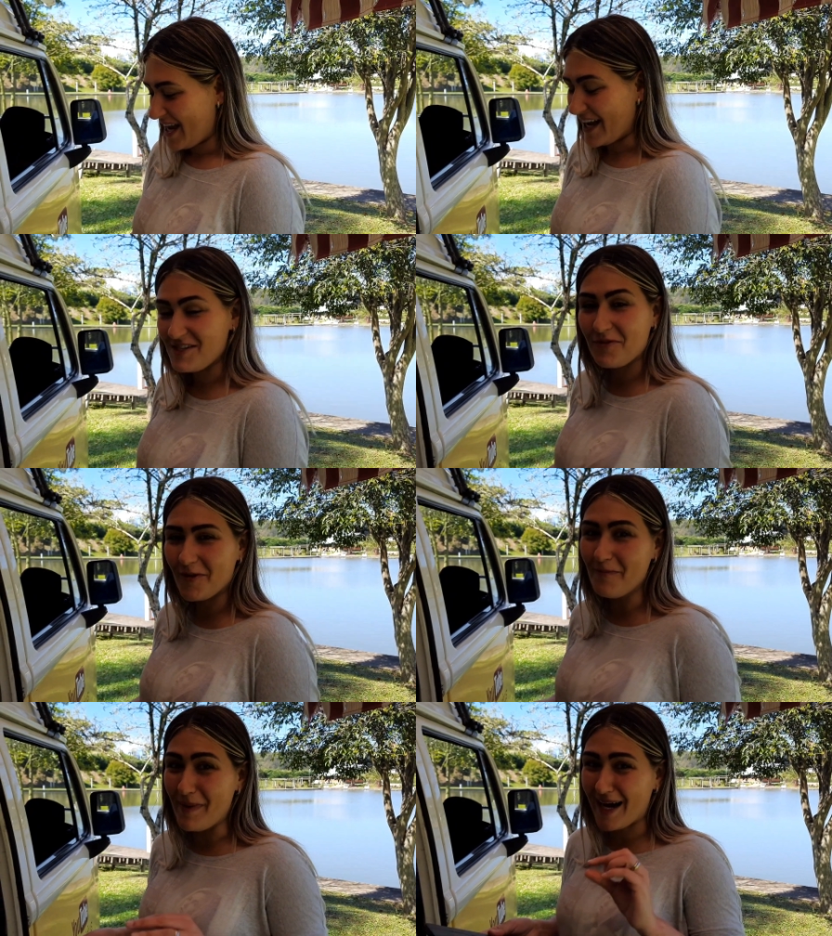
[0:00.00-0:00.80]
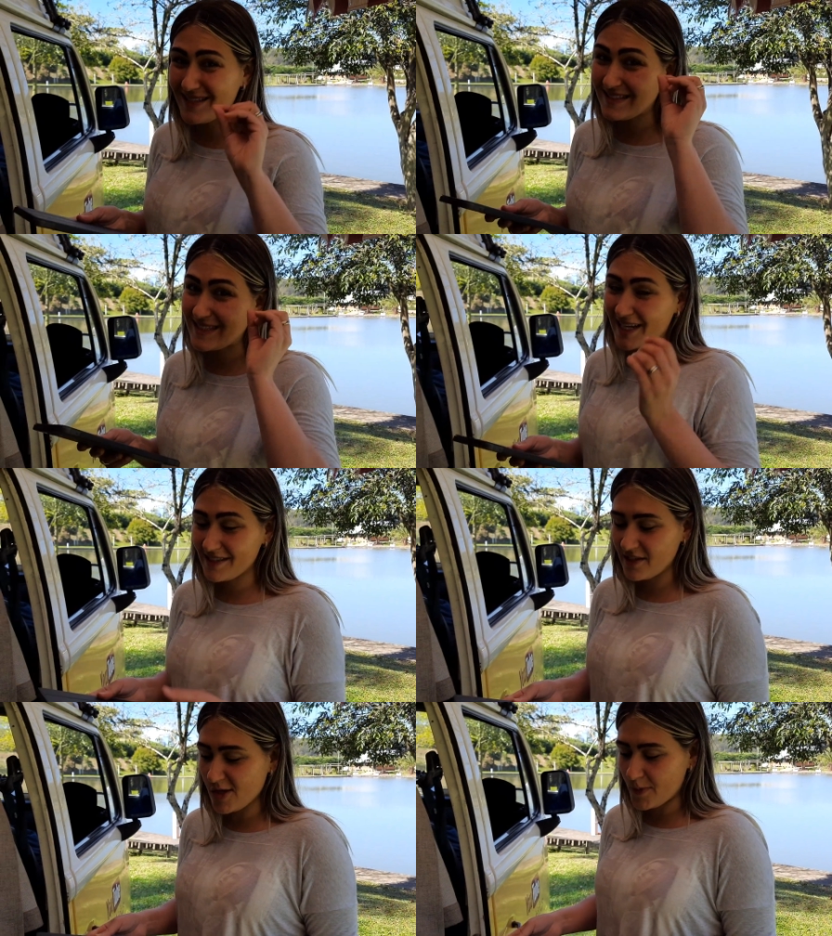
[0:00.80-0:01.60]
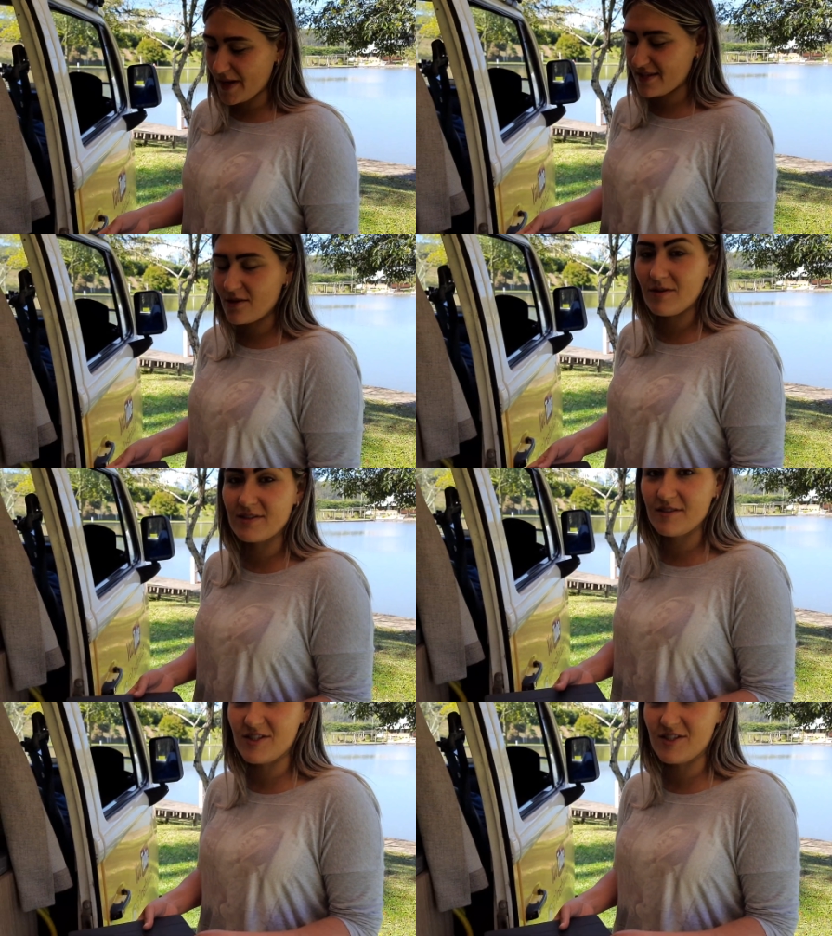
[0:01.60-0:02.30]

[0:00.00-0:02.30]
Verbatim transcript: A gente ficou bastante surpresa quando a